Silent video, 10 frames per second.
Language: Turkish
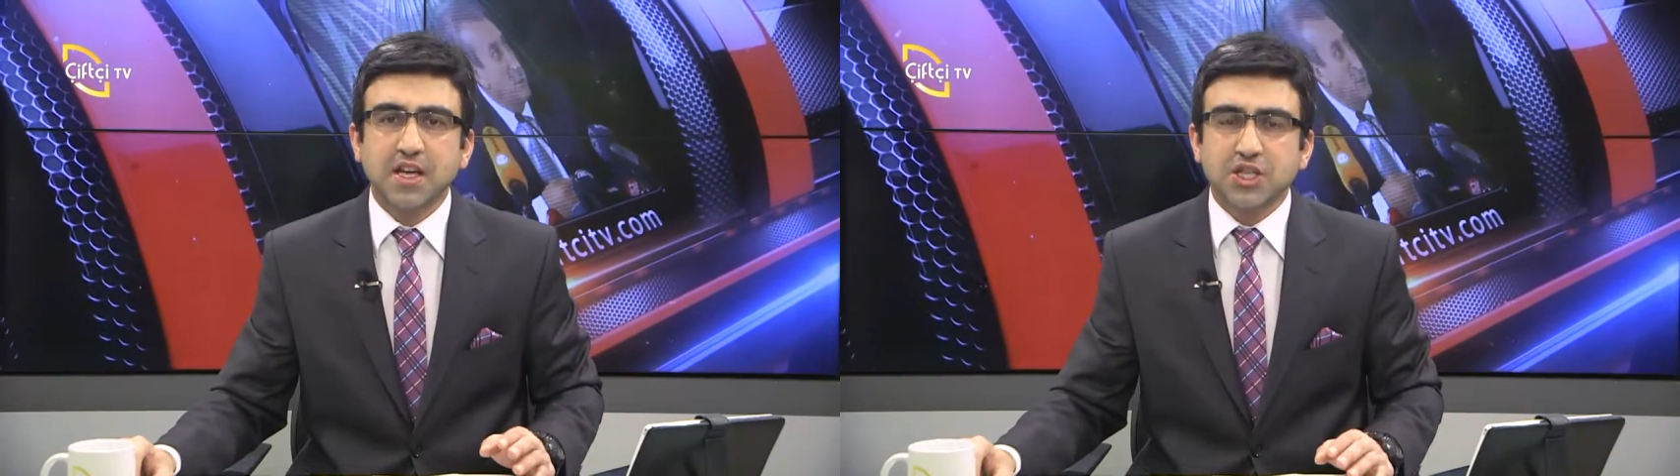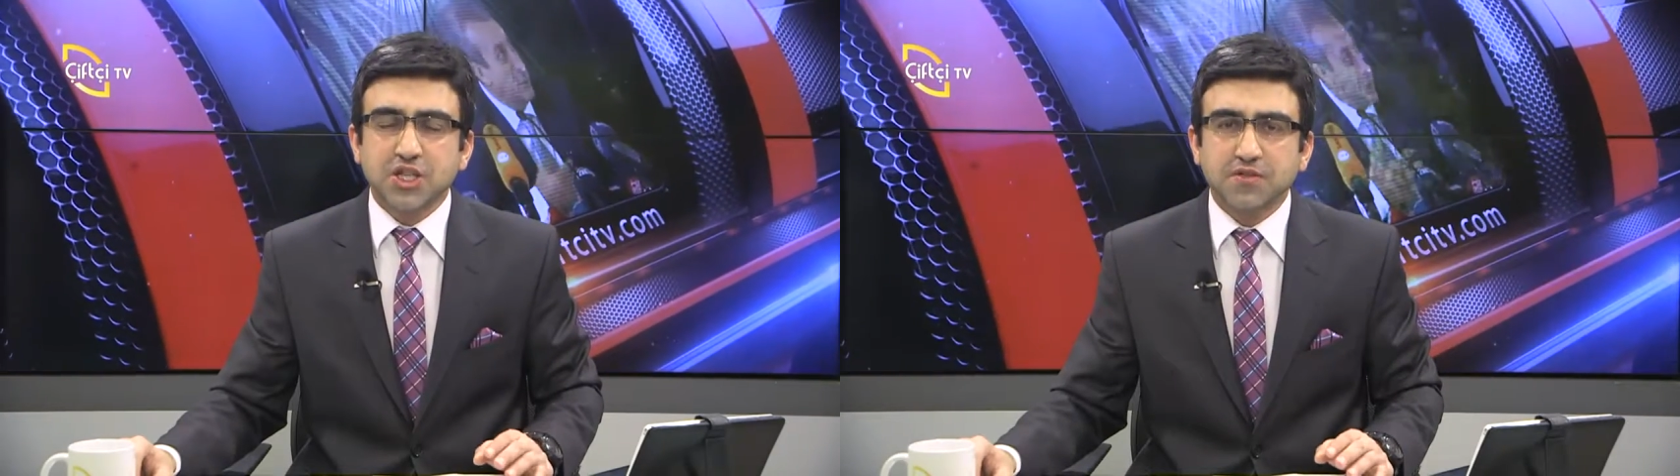
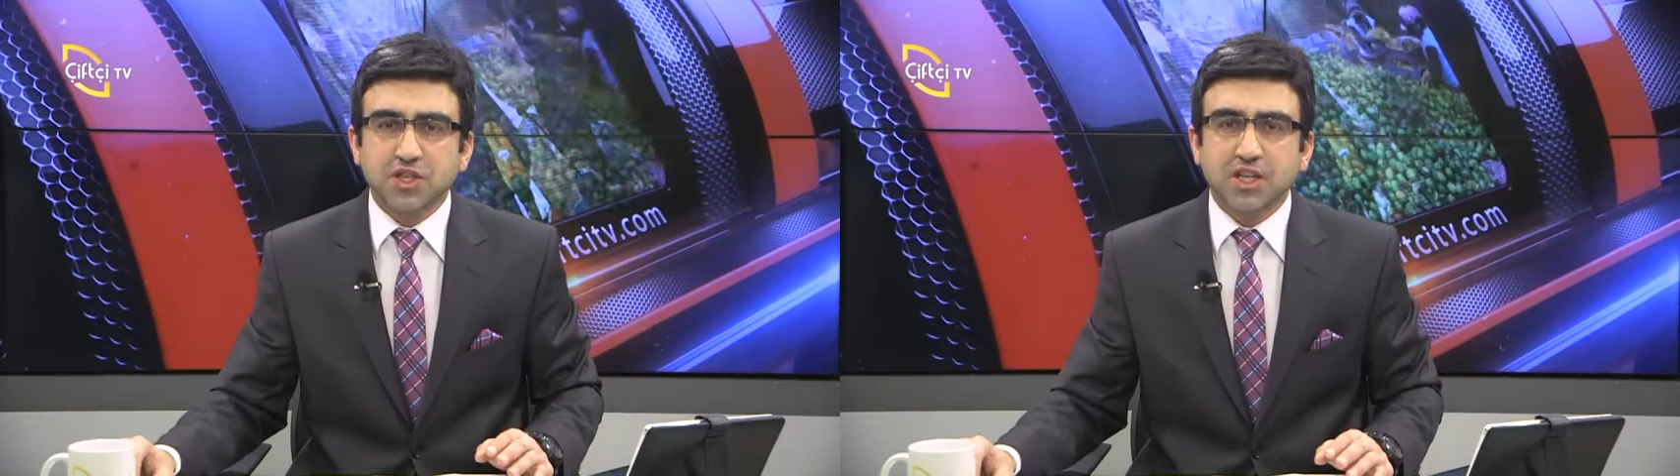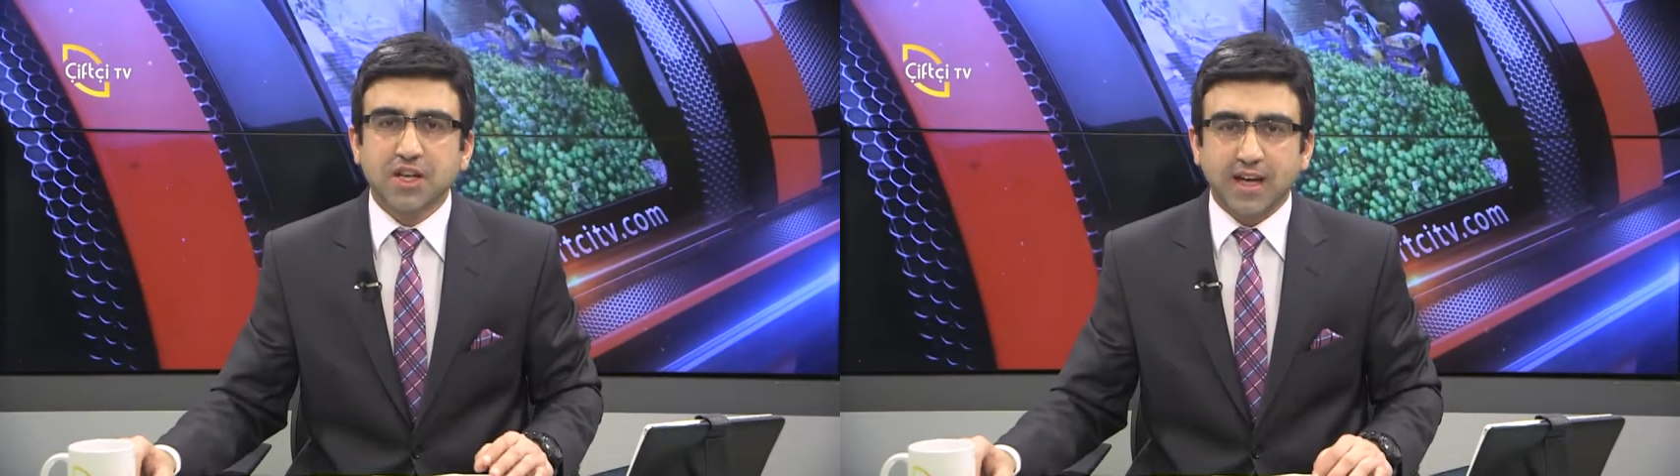
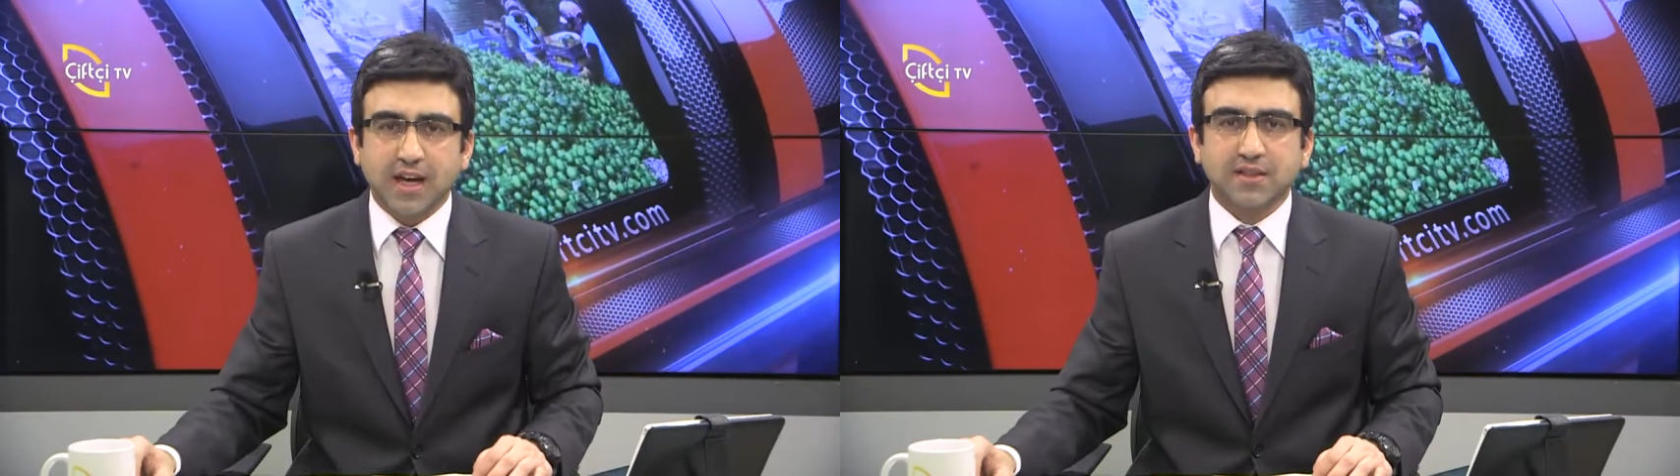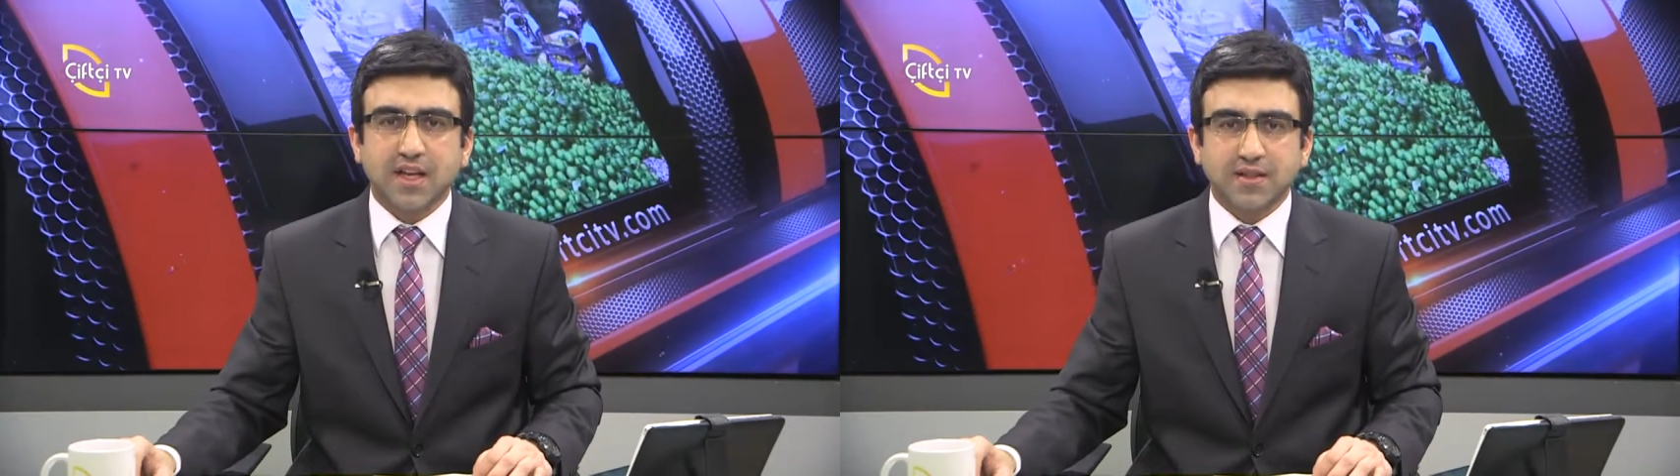çiftçileri
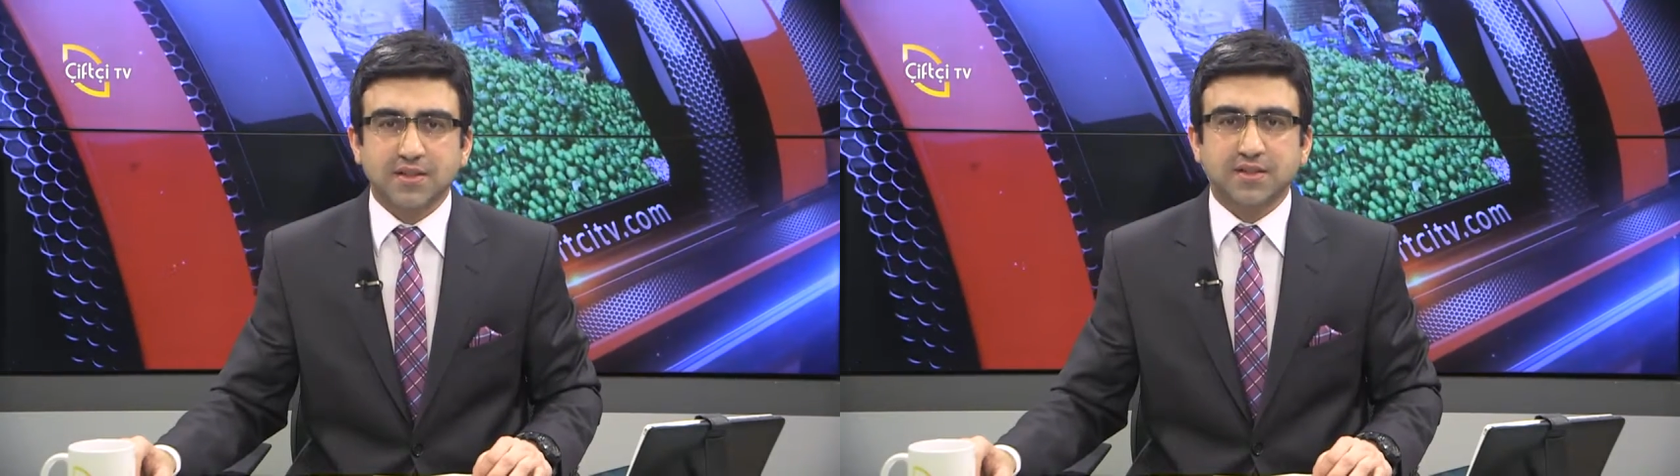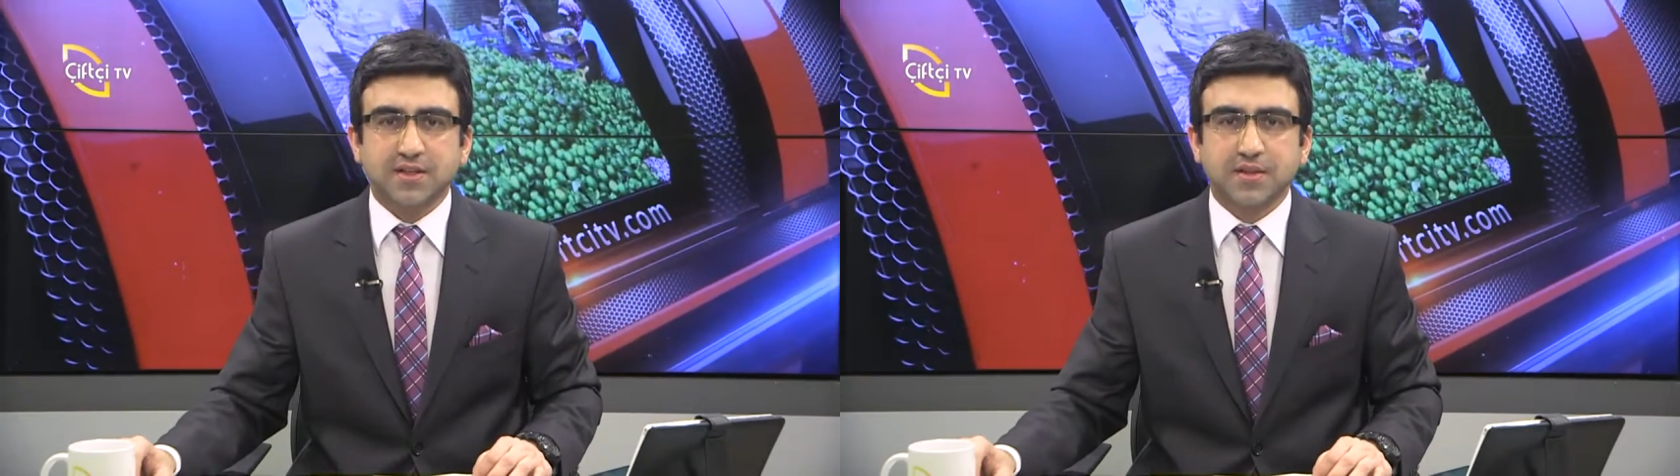
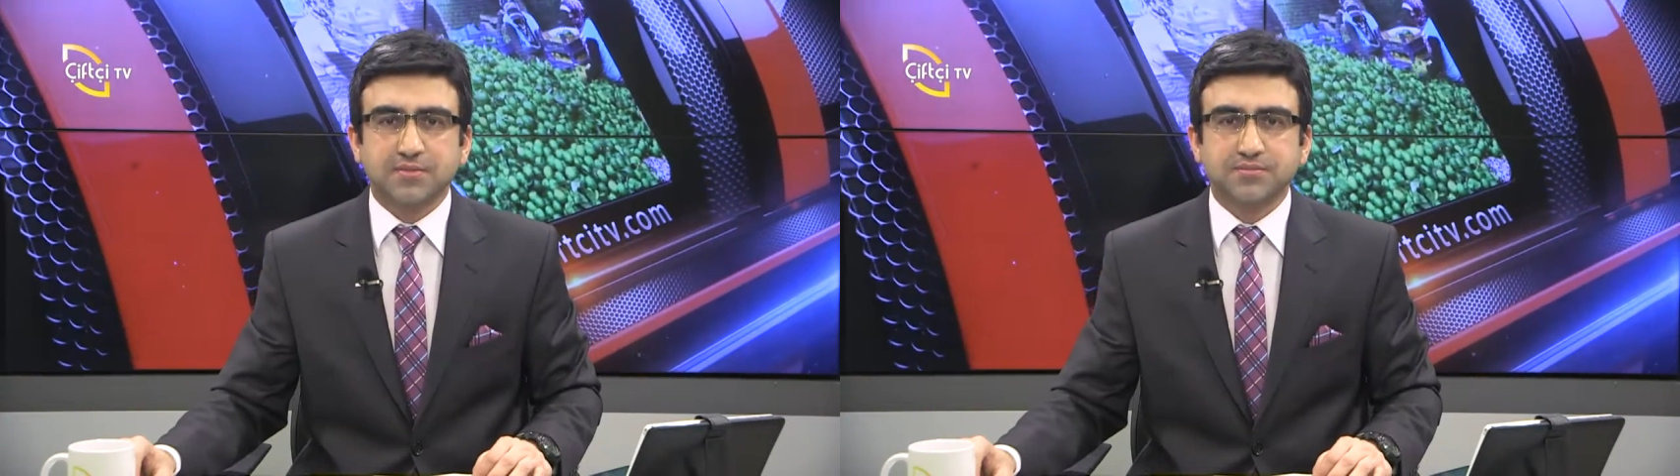ayaklandırdı.